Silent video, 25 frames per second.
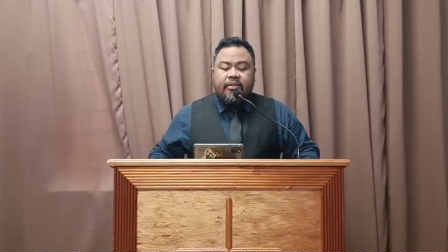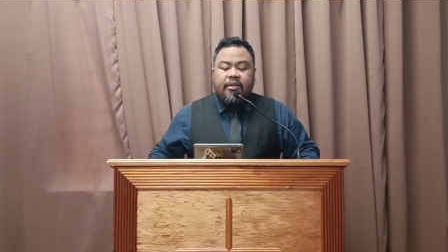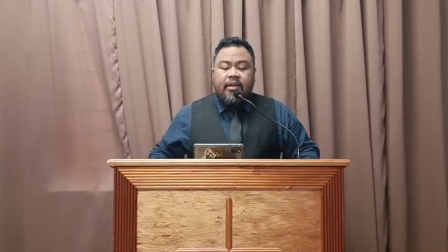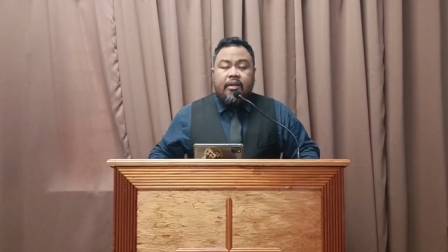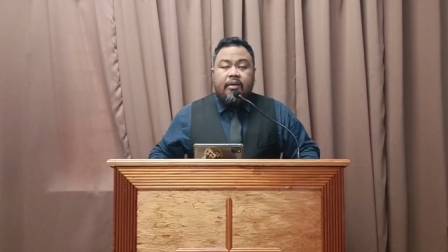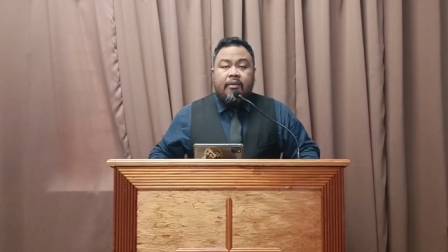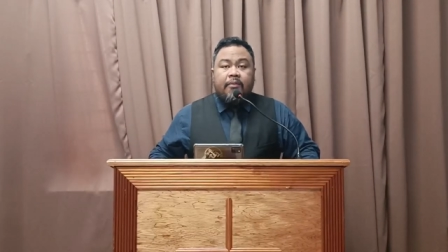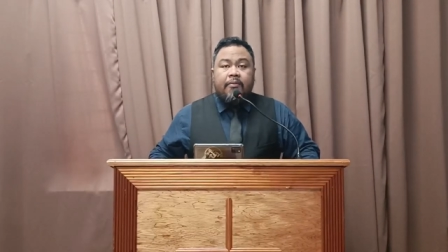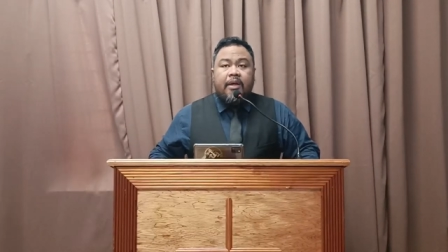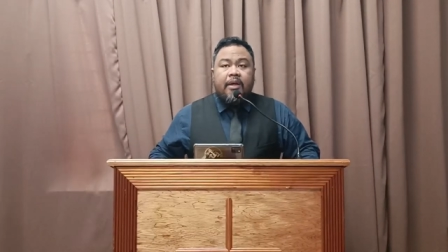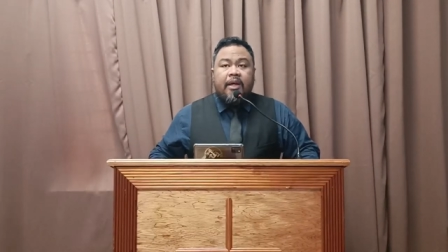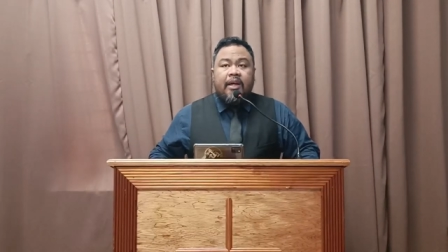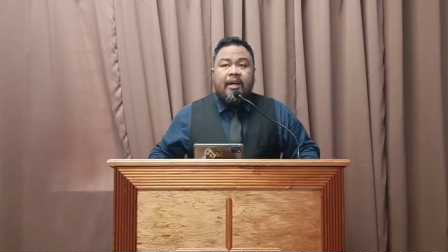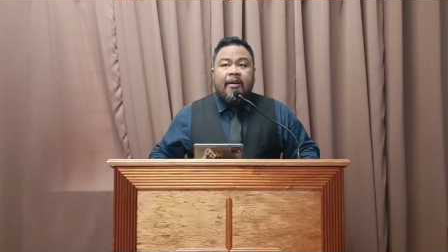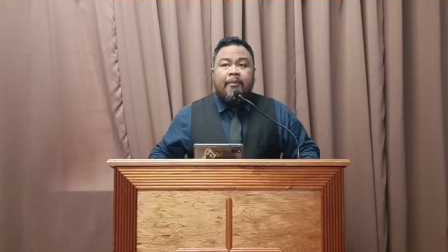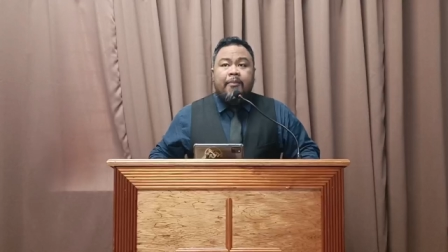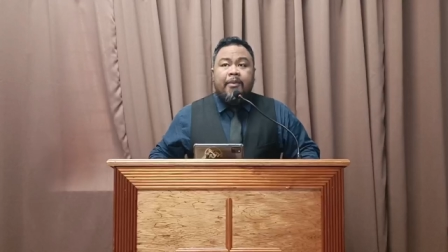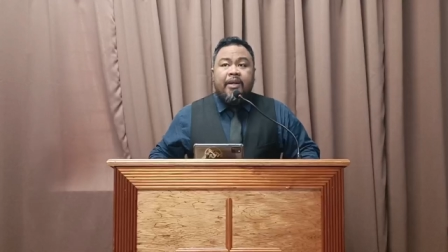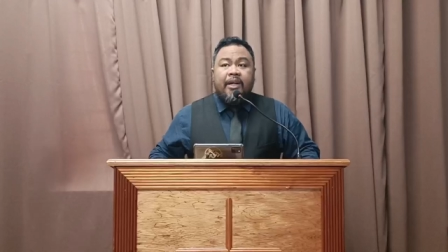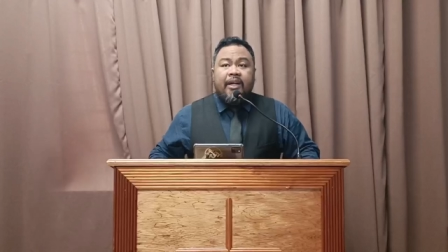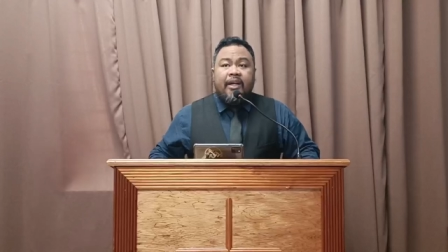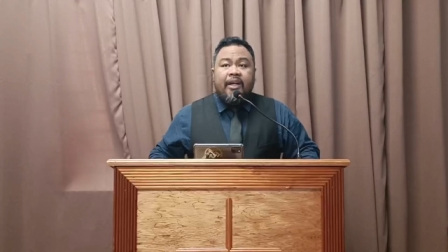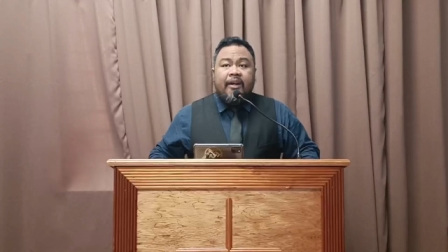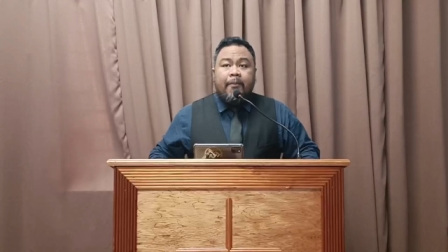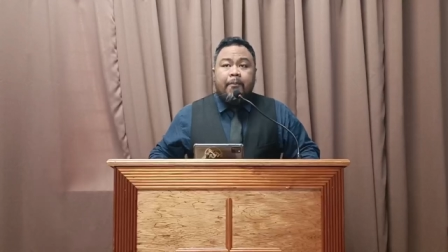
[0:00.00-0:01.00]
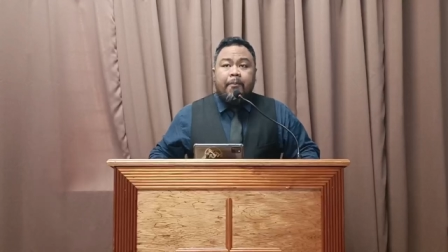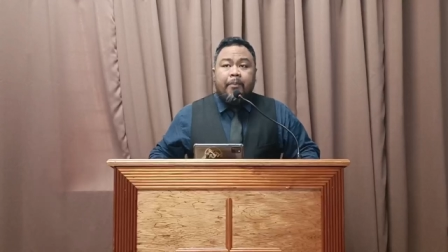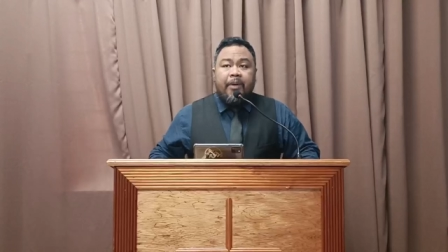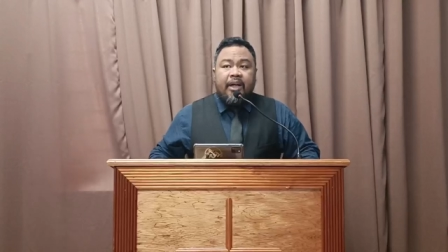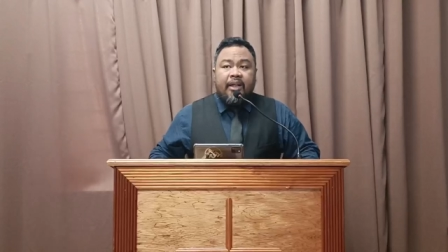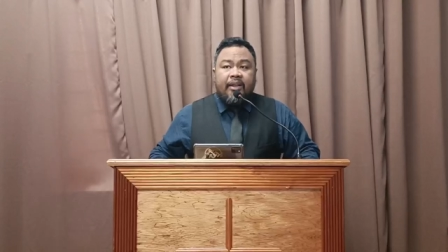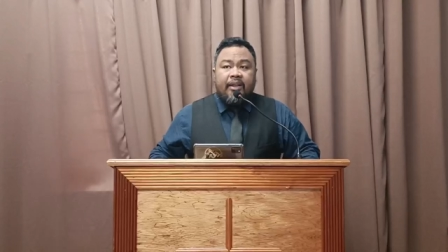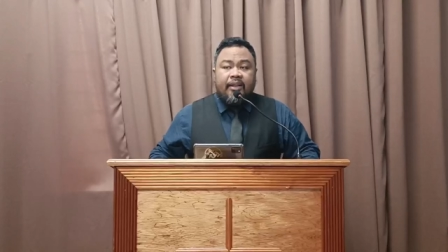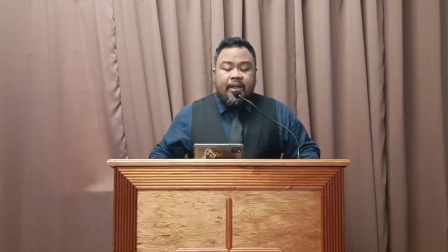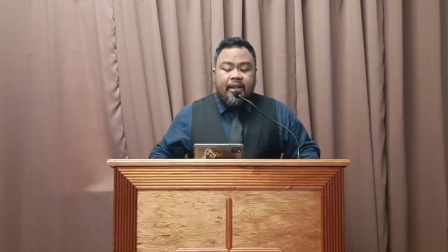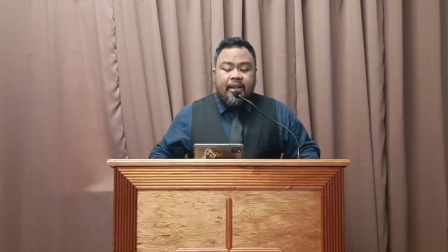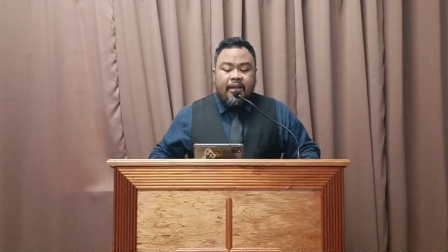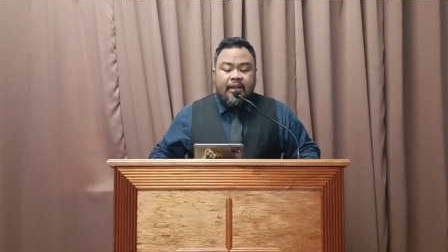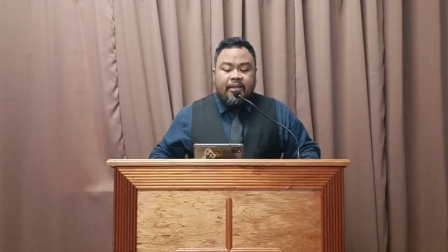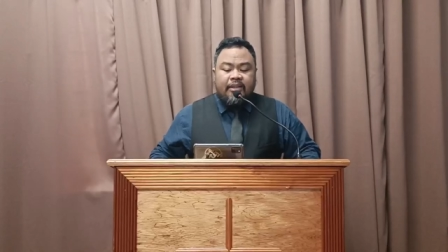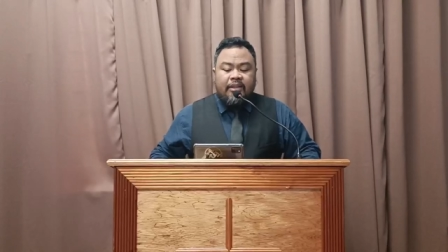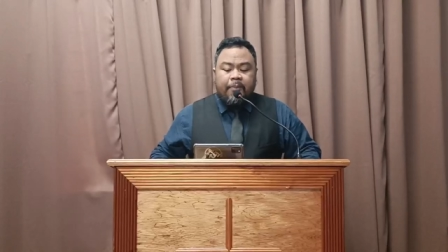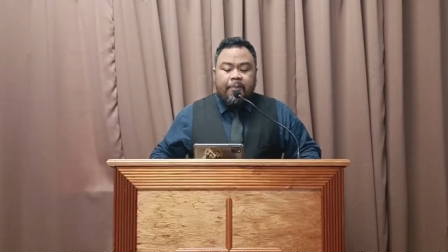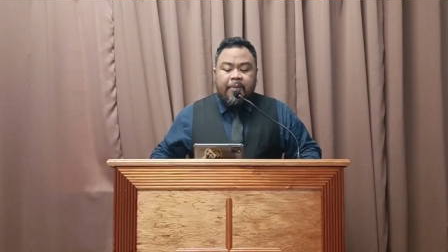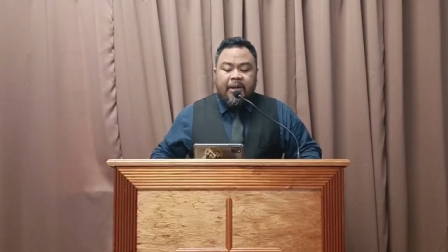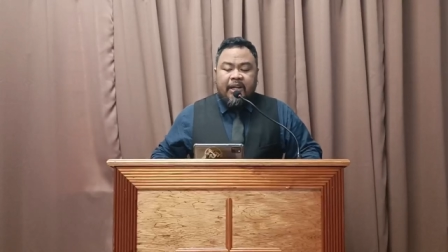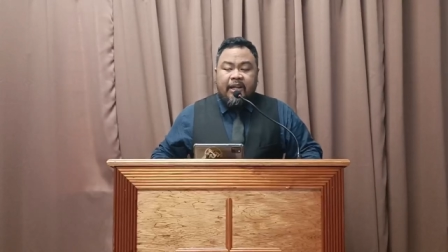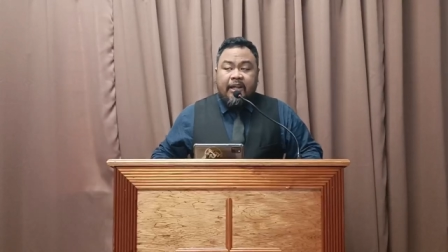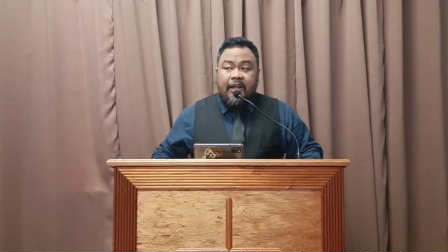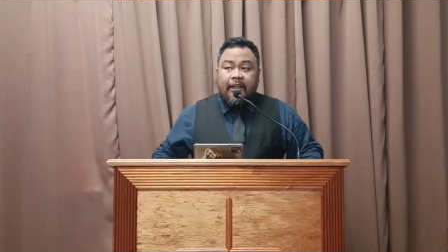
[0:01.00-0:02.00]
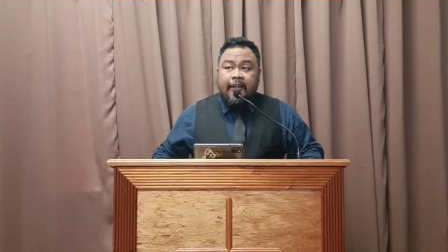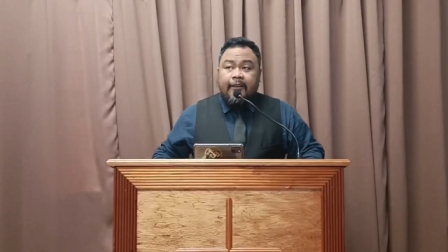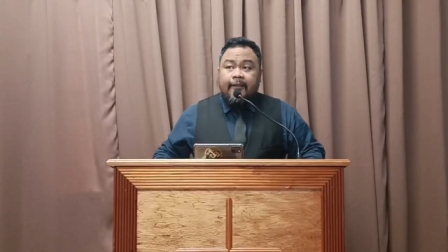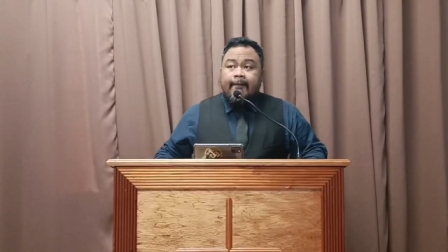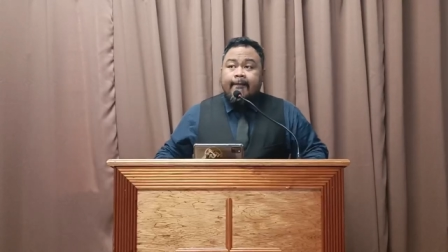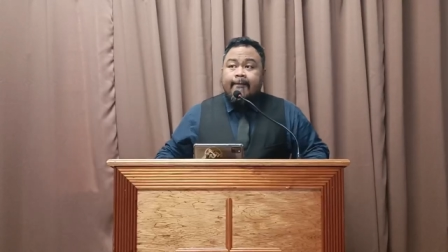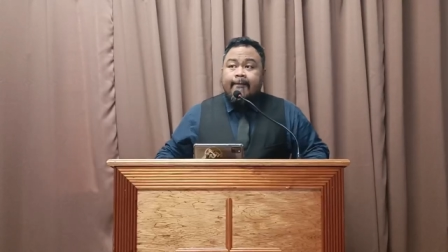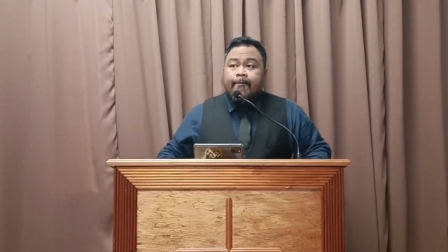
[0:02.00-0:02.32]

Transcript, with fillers: ang mga mananampalataya sapagkat